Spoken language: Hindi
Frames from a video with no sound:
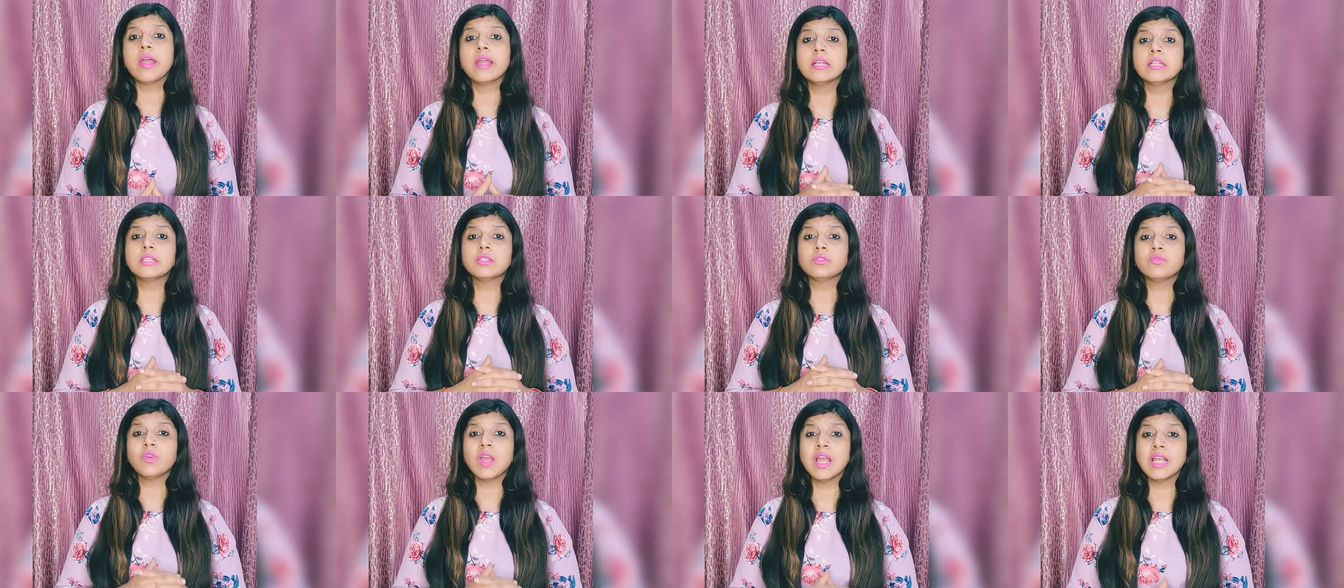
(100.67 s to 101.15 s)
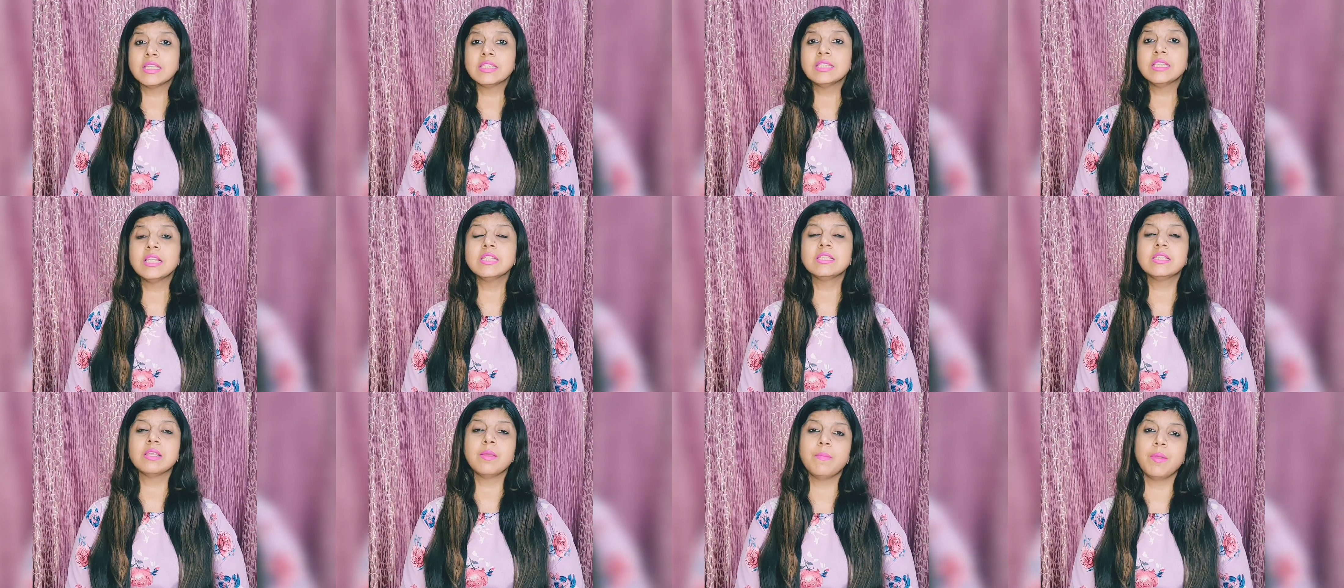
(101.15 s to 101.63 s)
इस
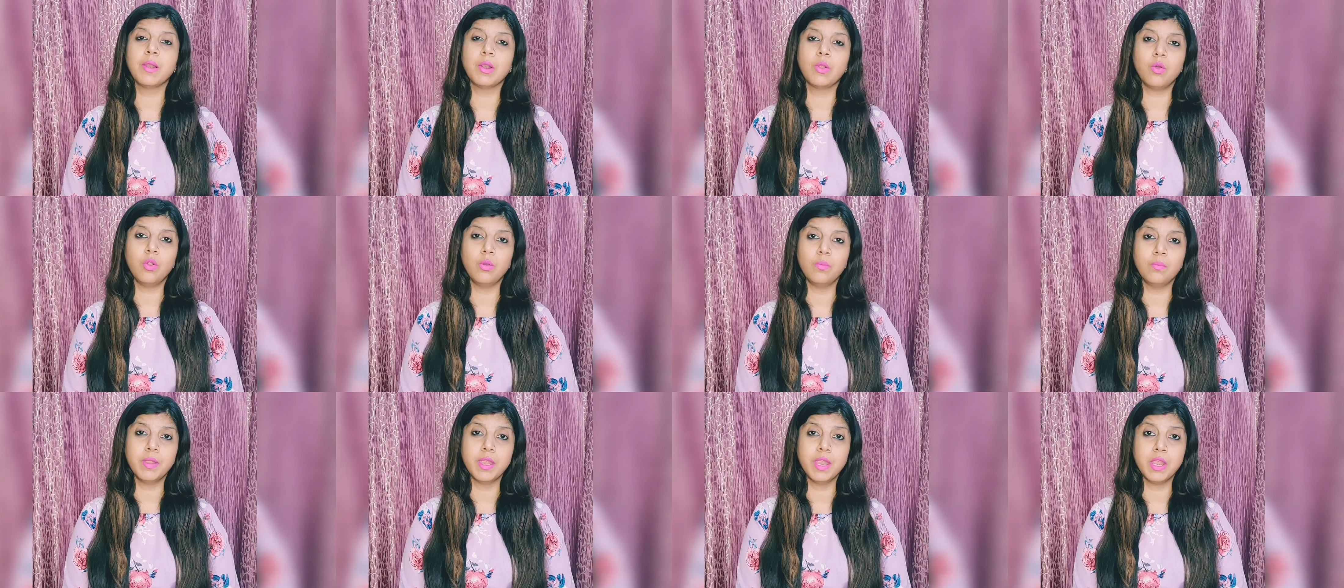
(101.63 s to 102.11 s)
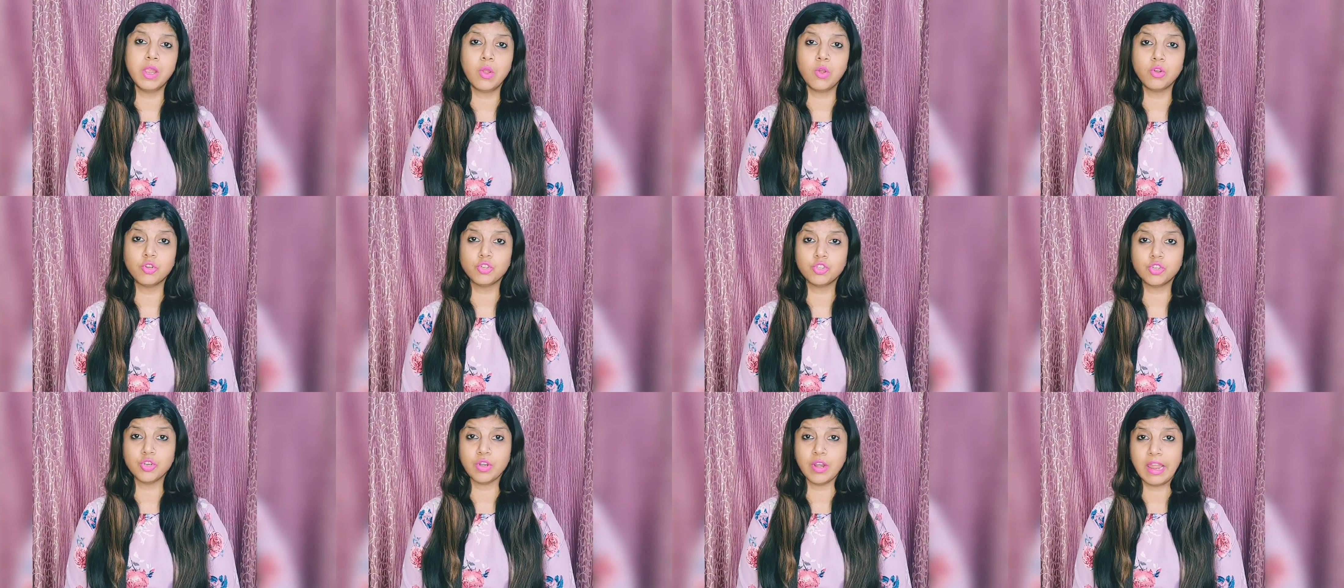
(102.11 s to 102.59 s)
फैसले से बिल्कुल भी
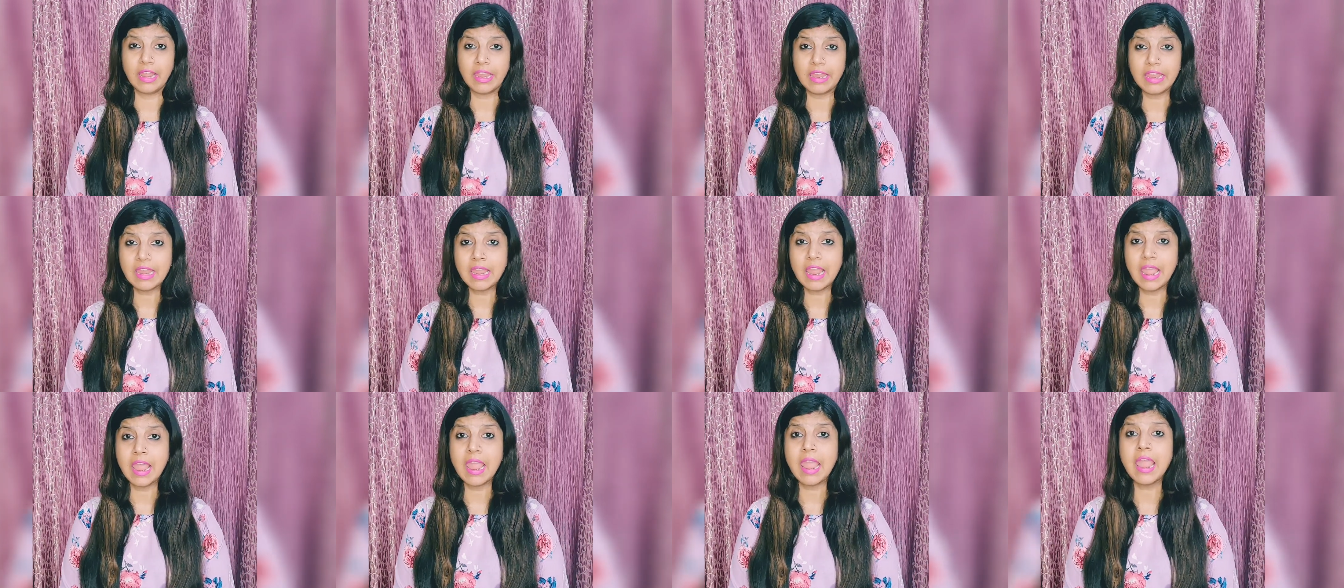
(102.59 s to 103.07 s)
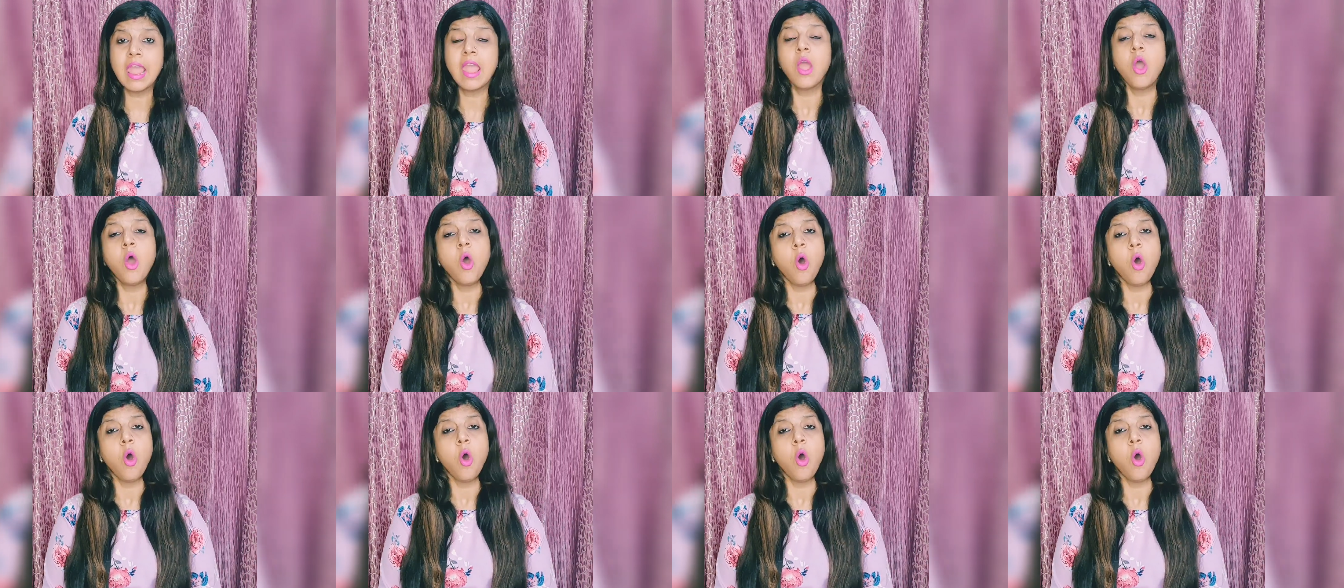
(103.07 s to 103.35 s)
खुश नहीं है